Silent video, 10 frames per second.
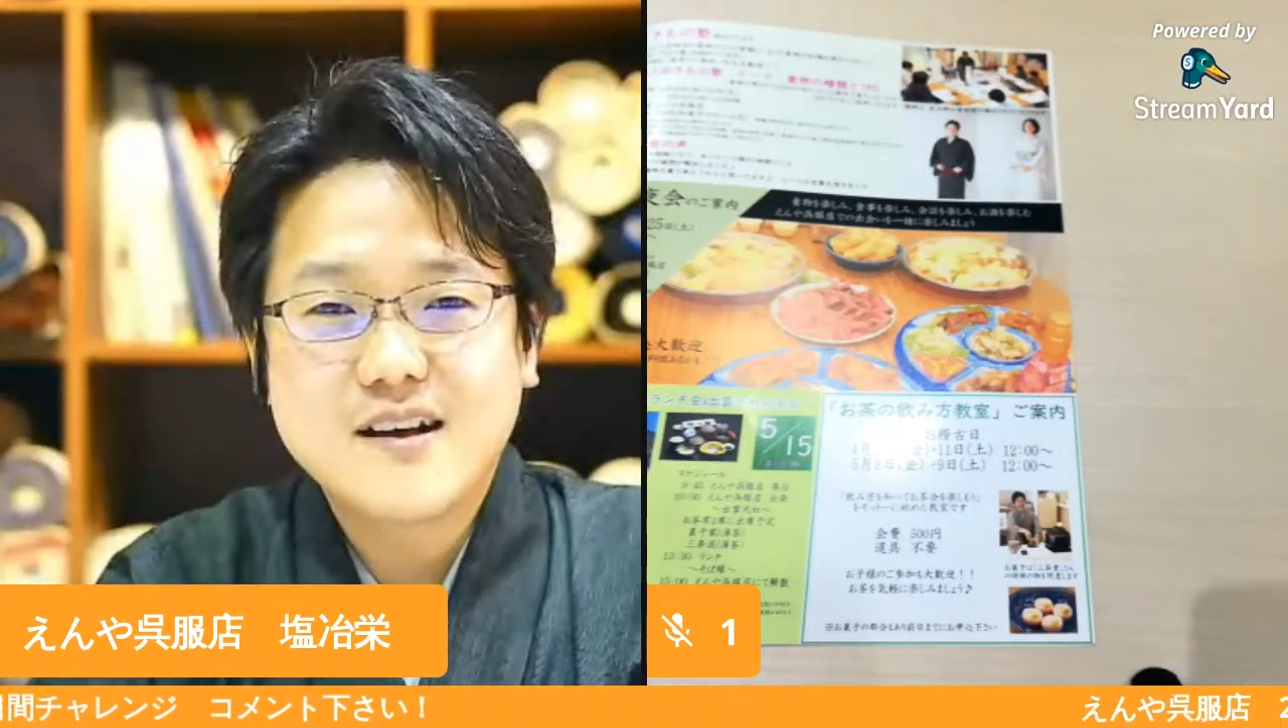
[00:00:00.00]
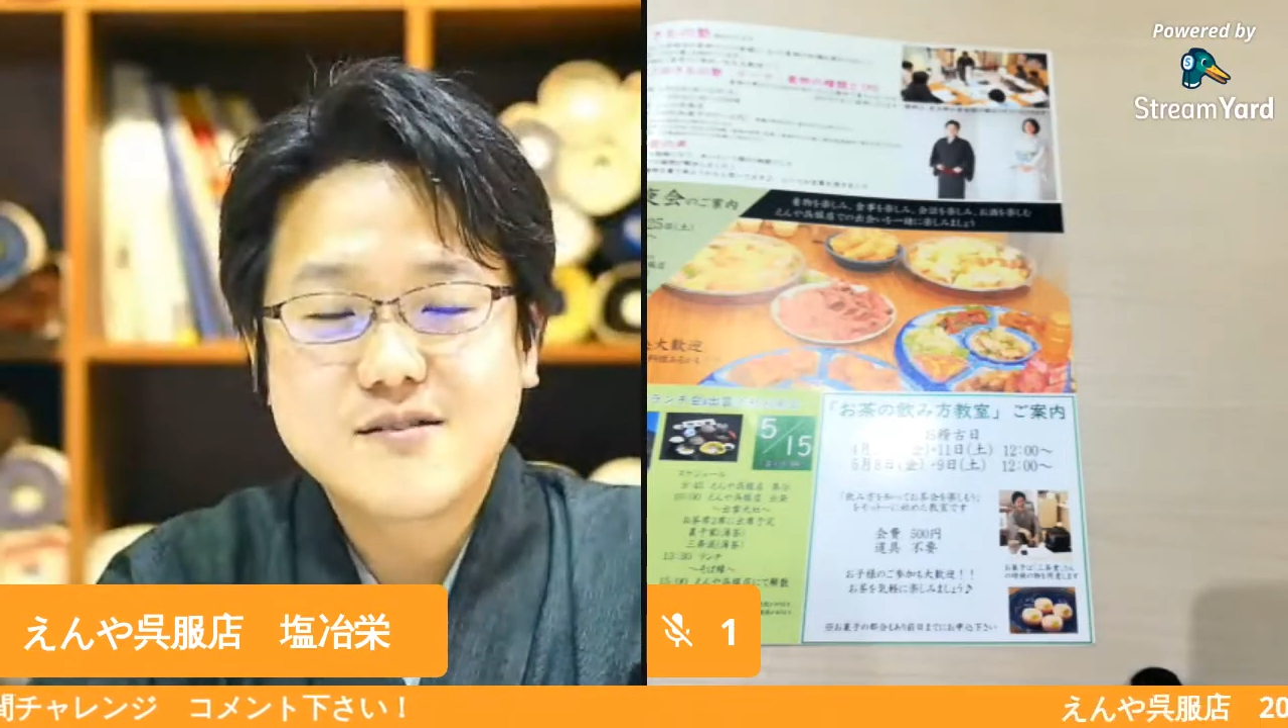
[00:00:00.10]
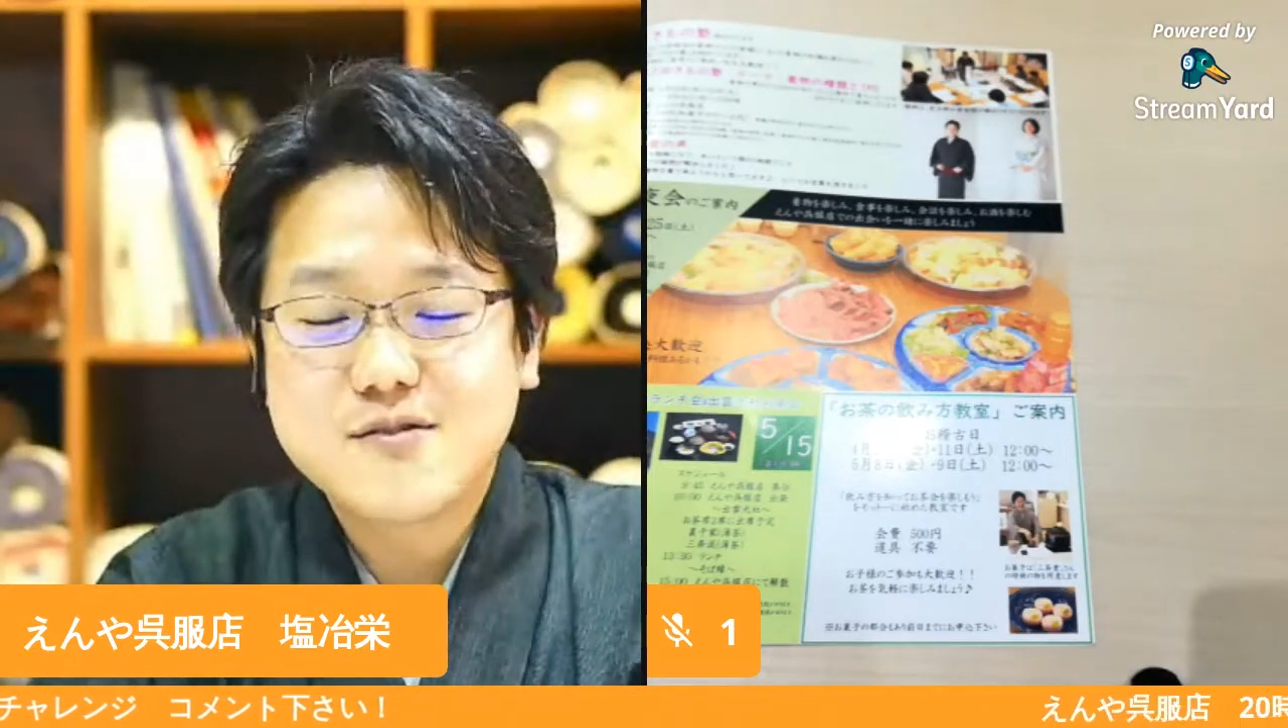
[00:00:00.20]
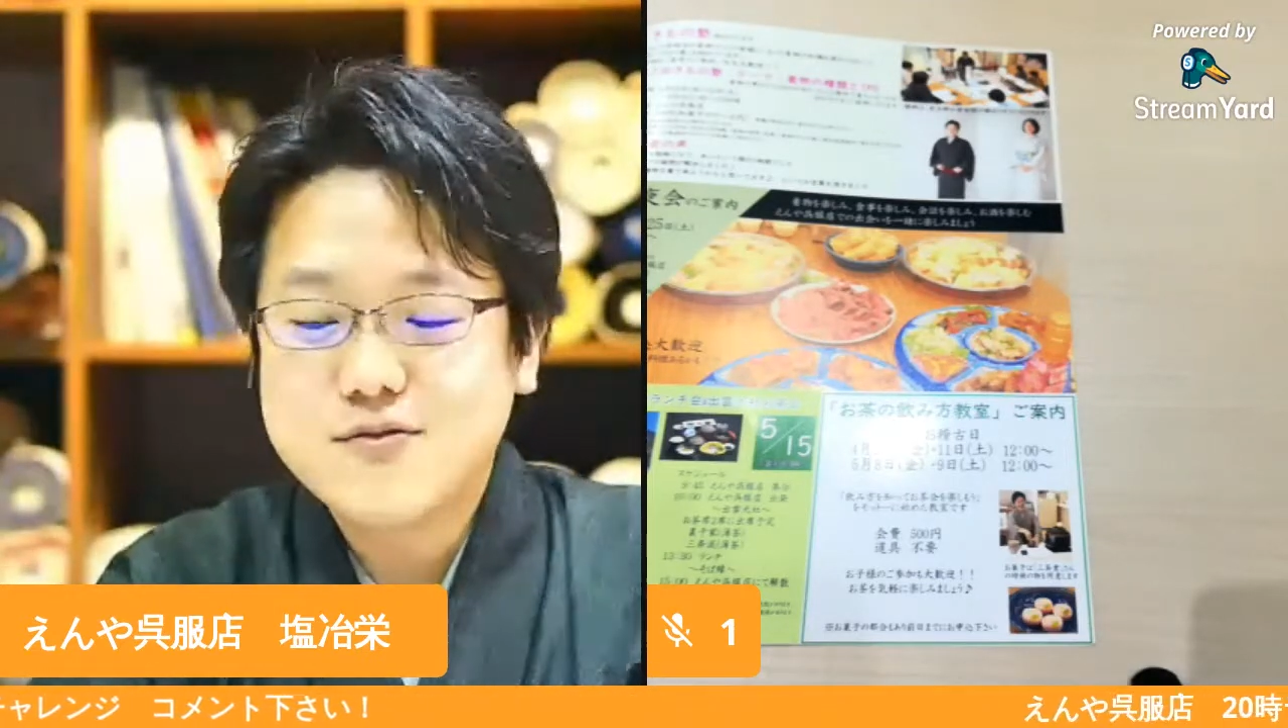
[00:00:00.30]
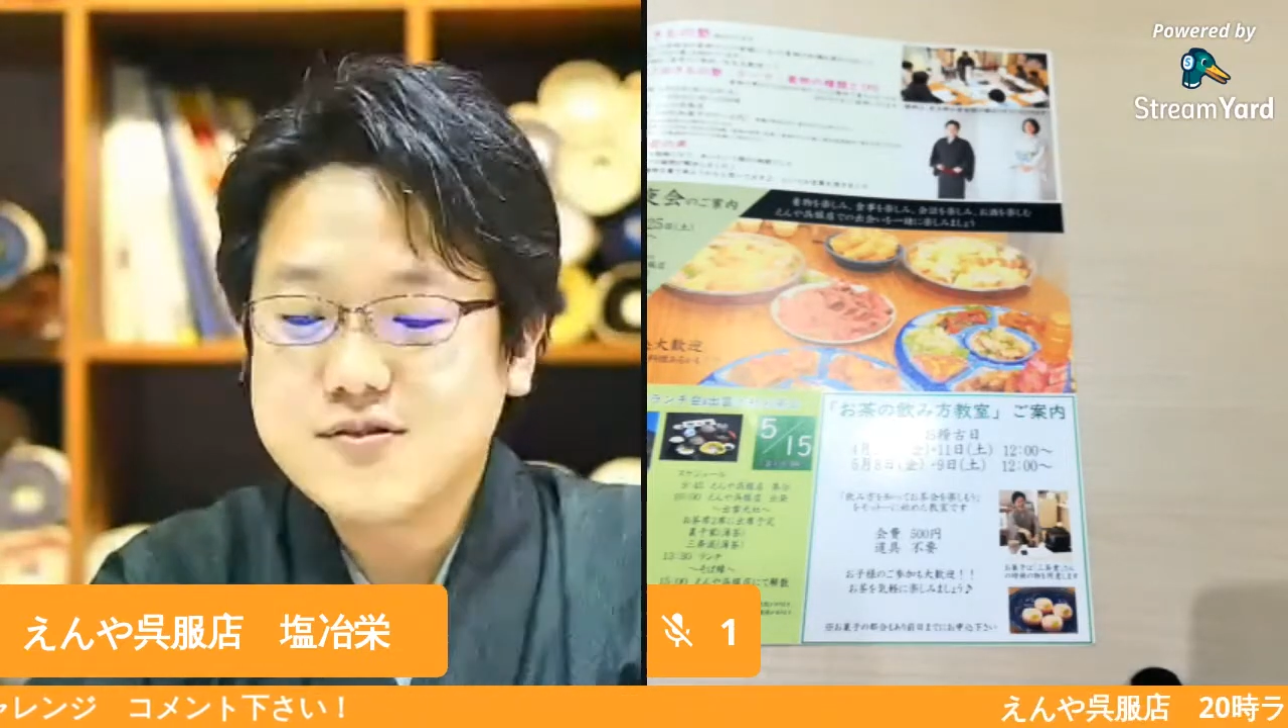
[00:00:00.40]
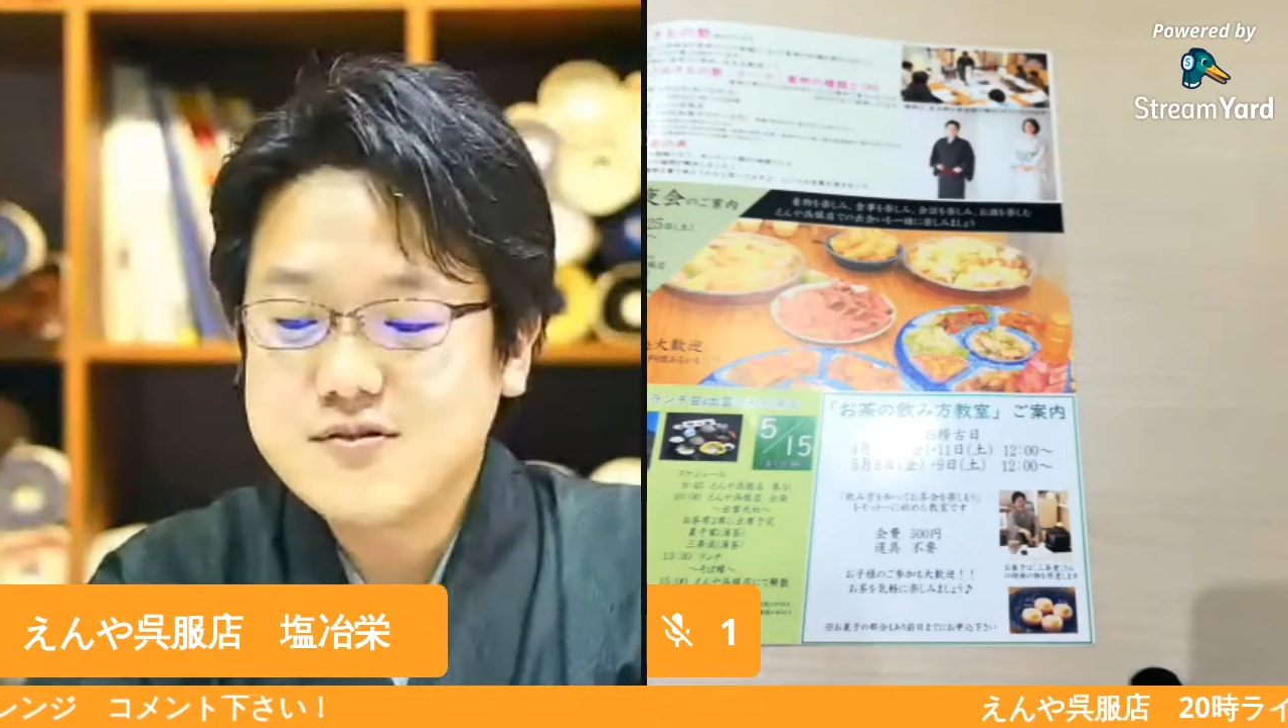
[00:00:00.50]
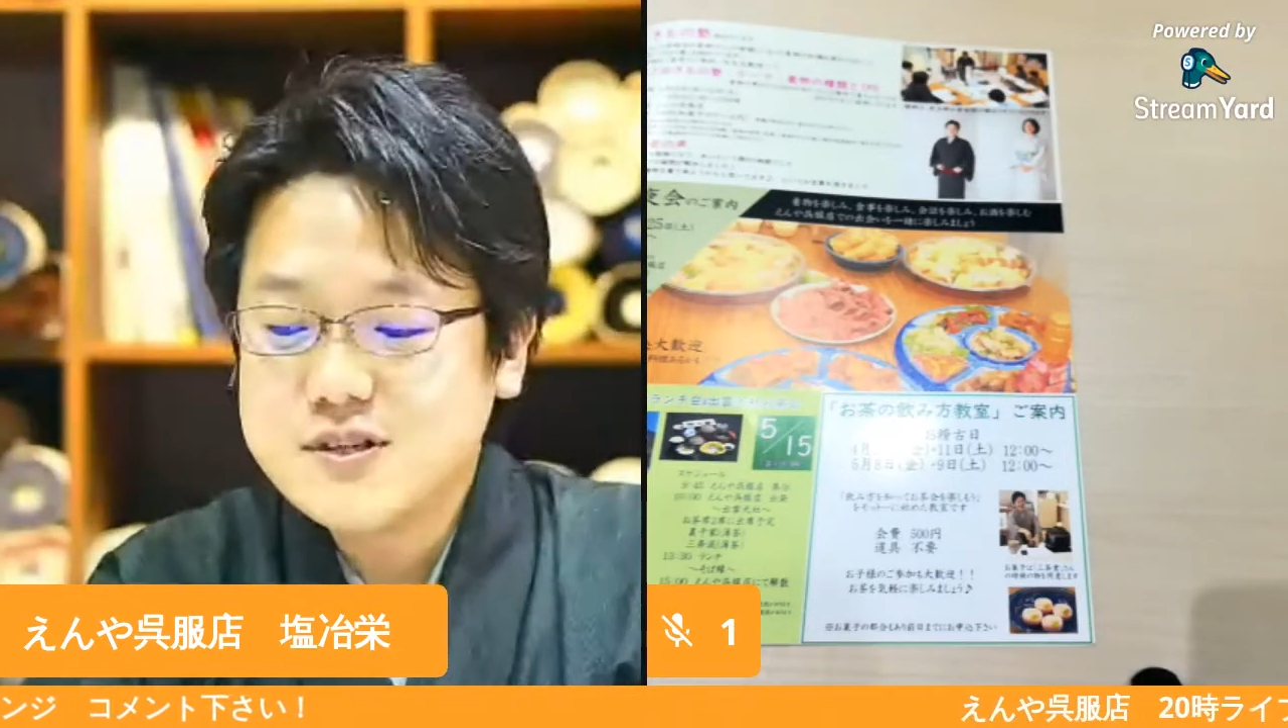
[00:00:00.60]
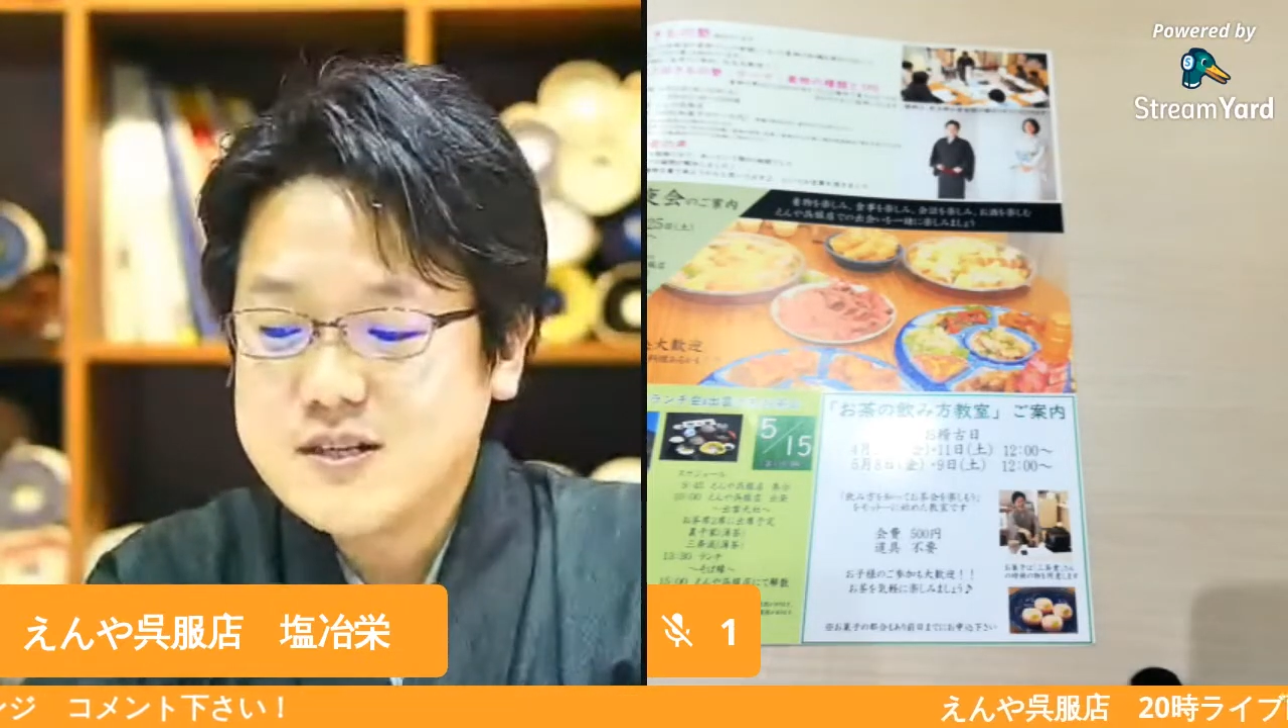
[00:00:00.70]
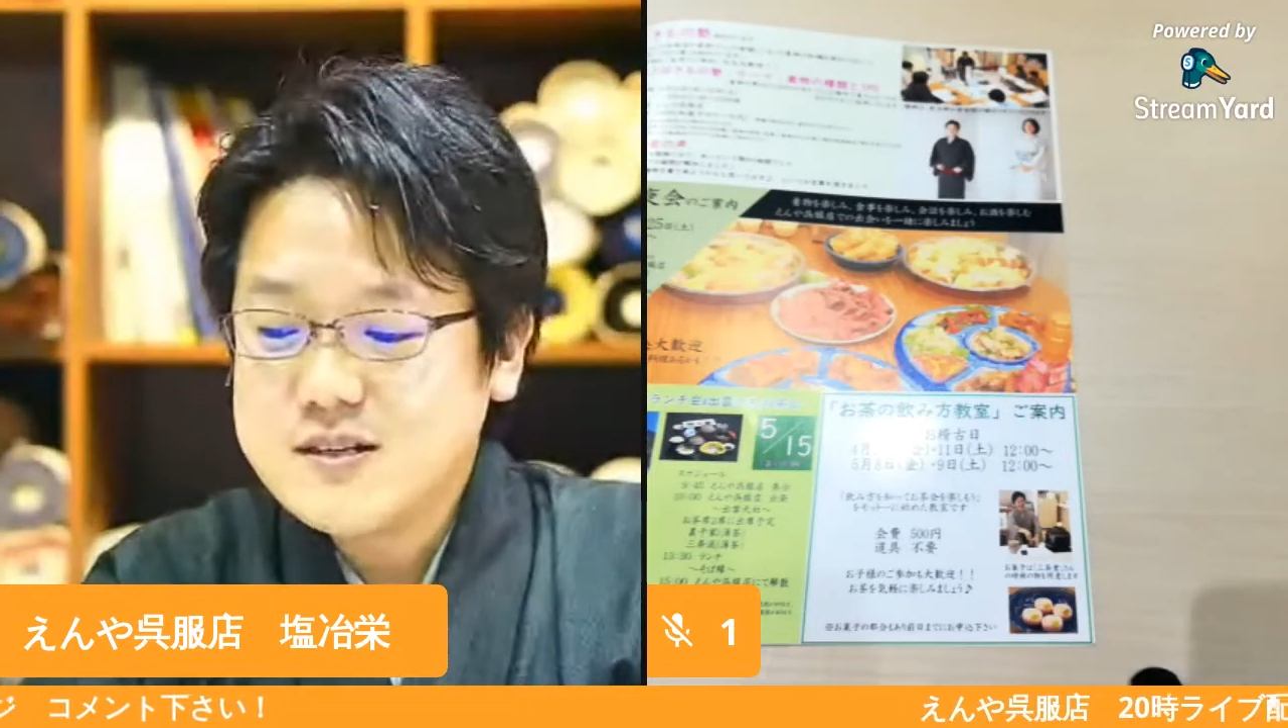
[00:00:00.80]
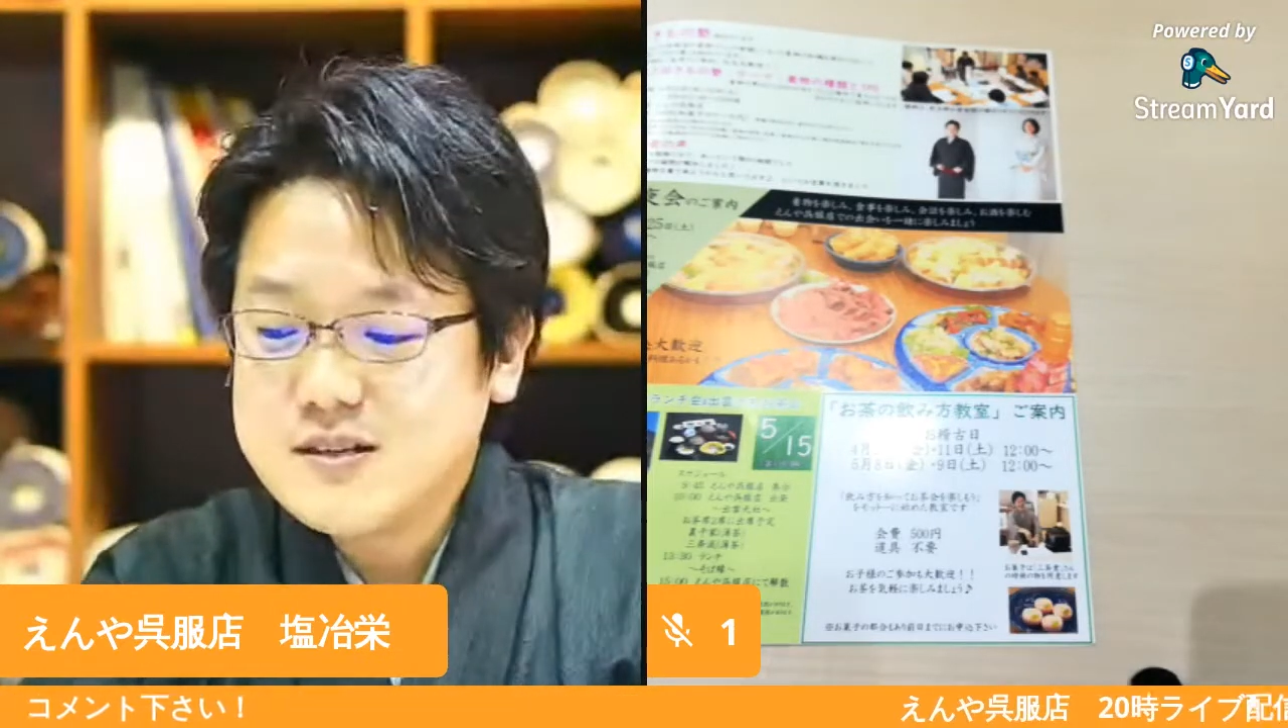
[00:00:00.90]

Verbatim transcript: そういう、